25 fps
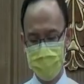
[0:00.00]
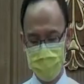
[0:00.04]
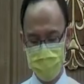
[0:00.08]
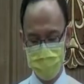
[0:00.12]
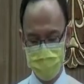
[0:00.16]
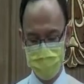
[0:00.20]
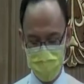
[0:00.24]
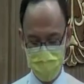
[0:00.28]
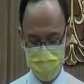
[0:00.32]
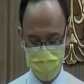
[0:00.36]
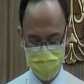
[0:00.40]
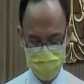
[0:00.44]

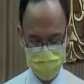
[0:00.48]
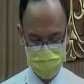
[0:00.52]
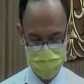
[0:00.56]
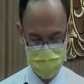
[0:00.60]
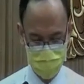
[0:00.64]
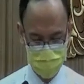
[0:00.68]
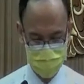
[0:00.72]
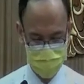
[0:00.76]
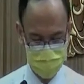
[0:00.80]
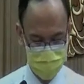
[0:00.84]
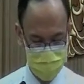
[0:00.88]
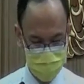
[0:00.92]
包含
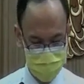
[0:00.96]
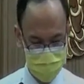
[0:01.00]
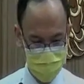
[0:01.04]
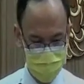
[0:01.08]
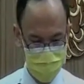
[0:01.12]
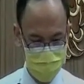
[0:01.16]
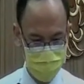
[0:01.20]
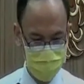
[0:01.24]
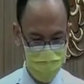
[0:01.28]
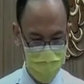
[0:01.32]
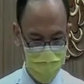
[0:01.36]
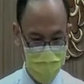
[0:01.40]
小弟
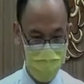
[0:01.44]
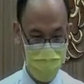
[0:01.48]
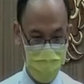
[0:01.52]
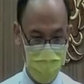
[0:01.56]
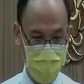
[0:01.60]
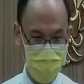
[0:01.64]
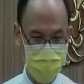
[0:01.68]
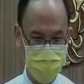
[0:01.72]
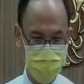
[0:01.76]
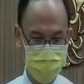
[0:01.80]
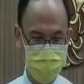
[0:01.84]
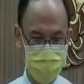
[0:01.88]
的爸
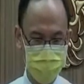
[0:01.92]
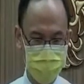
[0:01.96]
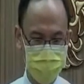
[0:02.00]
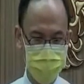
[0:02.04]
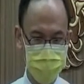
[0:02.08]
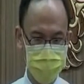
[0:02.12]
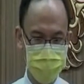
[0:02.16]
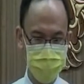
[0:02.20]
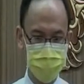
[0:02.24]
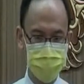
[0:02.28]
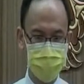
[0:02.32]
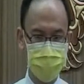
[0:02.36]
爸
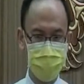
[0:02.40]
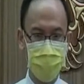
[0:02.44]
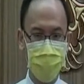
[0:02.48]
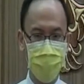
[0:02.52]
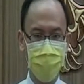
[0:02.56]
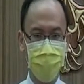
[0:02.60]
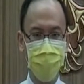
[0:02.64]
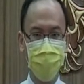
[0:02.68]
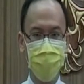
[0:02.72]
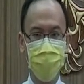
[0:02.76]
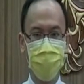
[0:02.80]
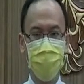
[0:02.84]
是
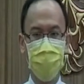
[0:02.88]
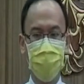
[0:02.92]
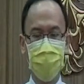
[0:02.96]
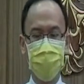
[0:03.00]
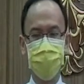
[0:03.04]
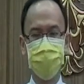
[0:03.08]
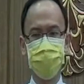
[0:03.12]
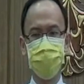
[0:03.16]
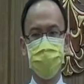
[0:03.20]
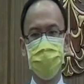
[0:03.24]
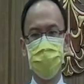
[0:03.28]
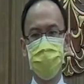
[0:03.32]
在
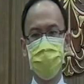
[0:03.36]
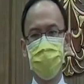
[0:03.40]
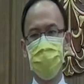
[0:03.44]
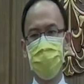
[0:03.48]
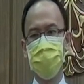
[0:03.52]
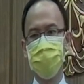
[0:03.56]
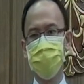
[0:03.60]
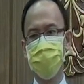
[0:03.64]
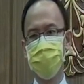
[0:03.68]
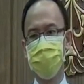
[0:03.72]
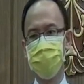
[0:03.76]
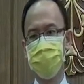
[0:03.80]
海军里
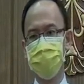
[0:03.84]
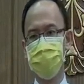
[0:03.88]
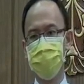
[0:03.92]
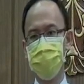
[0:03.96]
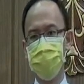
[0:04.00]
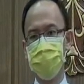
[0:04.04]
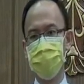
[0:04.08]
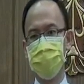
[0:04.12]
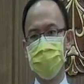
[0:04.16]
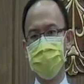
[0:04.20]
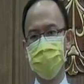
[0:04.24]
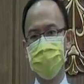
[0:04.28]
面服
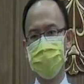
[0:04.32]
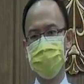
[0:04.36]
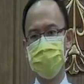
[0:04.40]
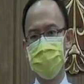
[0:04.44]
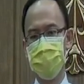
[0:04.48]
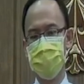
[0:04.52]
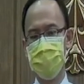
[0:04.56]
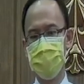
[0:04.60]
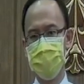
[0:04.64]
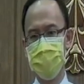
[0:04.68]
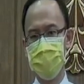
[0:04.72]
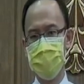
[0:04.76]
役的，
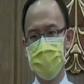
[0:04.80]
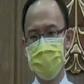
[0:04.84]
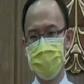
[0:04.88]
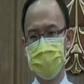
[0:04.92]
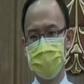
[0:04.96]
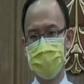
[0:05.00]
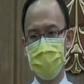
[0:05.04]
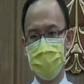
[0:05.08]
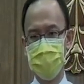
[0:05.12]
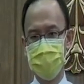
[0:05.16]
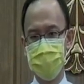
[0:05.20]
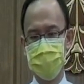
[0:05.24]

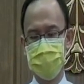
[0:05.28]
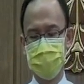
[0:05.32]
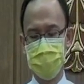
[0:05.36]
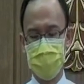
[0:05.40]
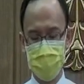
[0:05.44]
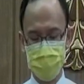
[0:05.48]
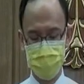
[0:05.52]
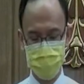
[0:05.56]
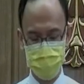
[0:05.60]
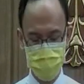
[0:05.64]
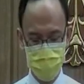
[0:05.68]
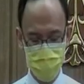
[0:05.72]
当时
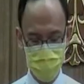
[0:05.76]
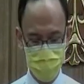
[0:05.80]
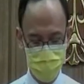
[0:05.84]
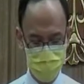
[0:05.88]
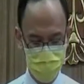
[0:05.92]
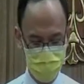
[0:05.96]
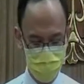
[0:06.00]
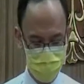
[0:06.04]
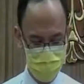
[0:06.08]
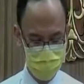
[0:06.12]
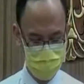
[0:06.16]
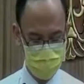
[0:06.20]
他经历
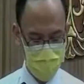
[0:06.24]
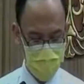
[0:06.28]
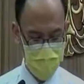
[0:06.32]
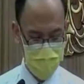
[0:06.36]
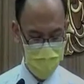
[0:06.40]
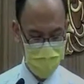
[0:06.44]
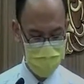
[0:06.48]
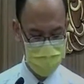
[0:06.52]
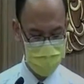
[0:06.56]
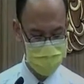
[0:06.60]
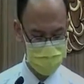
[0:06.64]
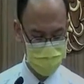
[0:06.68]
过八
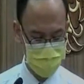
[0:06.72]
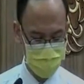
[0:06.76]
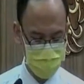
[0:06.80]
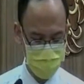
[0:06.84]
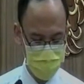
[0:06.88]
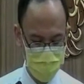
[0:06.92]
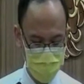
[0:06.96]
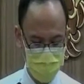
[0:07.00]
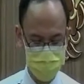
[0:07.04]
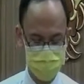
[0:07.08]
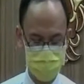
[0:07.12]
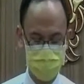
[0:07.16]
二三
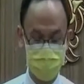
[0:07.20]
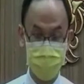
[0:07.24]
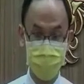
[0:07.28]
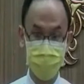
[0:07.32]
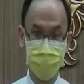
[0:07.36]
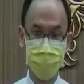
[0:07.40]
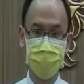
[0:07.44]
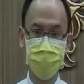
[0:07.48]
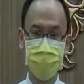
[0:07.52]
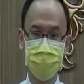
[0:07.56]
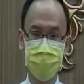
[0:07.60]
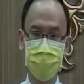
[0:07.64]
炮战，
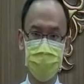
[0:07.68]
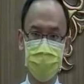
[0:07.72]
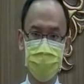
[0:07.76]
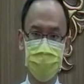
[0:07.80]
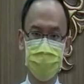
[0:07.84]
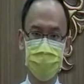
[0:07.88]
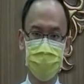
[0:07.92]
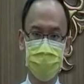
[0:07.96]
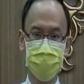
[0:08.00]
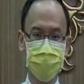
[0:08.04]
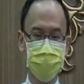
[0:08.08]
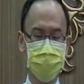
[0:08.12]

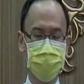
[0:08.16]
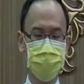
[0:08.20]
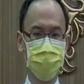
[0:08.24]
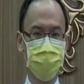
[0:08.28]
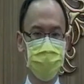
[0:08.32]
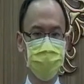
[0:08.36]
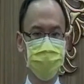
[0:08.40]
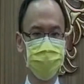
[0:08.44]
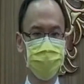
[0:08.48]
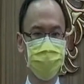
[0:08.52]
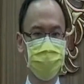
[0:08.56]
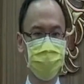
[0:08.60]
他就
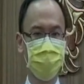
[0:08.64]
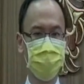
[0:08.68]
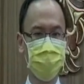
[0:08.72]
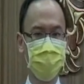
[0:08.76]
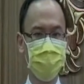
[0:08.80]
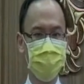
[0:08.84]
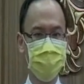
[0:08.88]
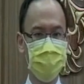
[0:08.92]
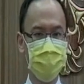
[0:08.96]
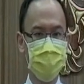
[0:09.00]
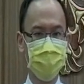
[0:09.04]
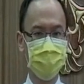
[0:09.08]
说，
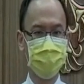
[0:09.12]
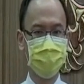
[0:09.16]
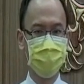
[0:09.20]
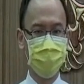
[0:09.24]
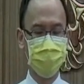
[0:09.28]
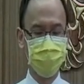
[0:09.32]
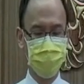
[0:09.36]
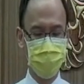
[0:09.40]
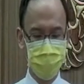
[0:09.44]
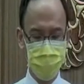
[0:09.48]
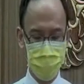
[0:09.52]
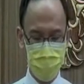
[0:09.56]

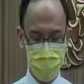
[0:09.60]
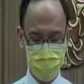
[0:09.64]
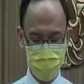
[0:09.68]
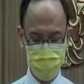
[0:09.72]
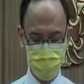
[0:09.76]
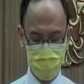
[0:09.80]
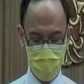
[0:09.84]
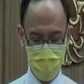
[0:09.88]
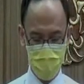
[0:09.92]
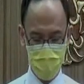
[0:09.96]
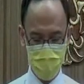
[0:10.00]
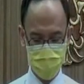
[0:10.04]
他经历
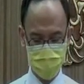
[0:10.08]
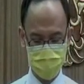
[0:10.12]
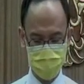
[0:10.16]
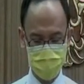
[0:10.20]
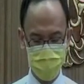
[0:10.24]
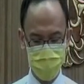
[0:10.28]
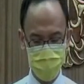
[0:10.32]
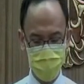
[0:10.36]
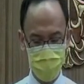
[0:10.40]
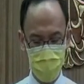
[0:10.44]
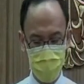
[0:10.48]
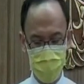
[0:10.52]
八二
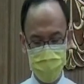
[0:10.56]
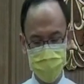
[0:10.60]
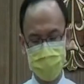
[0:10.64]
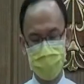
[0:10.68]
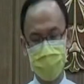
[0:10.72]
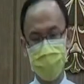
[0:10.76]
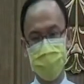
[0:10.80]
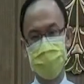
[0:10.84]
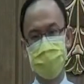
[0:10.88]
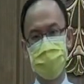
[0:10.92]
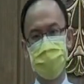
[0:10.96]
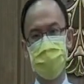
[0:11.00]
三炮
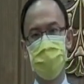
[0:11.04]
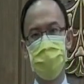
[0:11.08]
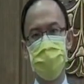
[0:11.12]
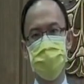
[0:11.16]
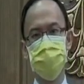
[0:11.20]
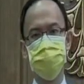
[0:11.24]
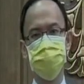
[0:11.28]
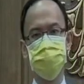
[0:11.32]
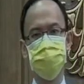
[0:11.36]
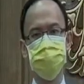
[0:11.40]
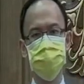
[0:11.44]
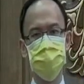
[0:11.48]
战的时
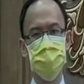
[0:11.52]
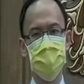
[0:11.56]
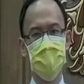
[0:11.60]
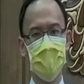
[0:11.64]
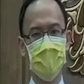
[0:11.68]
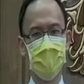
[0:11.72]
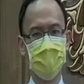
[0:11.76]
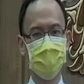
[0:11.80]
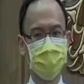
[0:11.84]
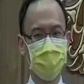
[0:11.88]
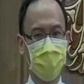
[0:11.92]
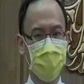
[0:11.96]
候，
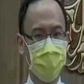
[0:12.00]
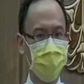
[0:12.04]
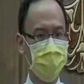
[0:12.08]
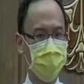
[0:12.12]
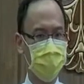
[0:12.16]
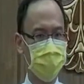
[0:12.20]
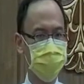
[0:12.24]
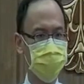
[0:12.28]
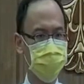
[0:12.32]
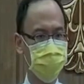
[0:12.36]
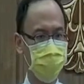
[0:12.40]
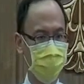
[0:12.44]
他们
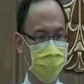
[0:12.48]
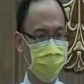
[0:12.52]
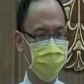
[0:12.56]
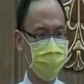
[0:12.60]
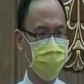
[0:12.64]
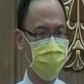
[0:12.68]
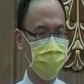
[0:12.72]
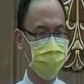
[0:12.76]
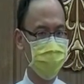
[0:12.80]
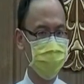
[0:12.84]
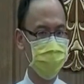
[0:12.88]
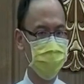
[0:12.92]
的船
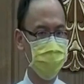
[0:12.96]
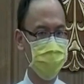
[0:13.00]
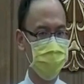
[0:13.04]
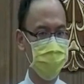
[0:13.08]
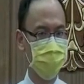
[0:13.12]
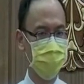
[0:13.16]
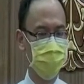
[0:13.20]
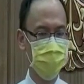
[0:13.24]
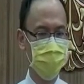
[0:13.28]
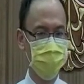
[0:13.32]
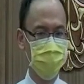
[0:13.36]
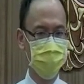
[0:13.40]
舰
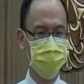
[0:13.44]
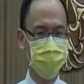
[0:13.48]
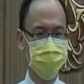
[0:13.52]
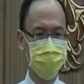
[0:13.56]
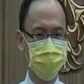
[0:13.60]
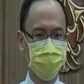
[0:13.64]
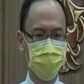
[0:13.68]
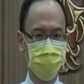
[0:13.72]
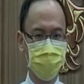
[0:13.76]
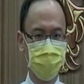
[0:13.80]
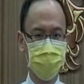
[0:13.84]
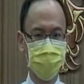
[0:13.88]
也
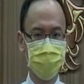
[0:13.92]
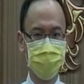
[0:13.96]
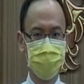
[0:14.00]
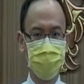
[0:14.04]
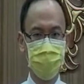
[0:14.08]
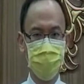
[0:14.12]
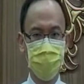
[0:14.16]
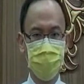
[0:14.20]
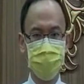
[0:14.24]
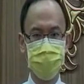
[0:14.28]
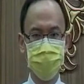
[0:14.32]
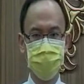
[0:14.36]
受到
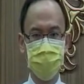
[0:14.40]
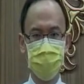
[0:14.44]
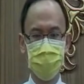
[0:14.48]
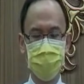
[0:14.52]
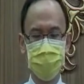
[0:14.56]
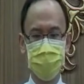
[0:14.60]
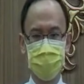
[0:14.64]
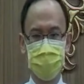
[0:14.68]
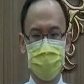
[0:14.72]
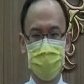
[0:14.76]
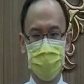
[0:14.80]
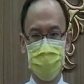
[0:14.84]
敌军的
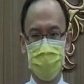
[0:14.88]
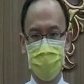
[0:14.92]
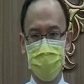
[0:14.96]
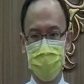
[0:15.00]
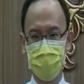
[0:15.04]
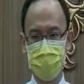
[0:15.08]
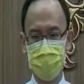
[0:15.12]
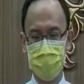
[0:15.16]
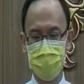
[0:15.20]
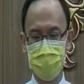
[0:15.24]
这个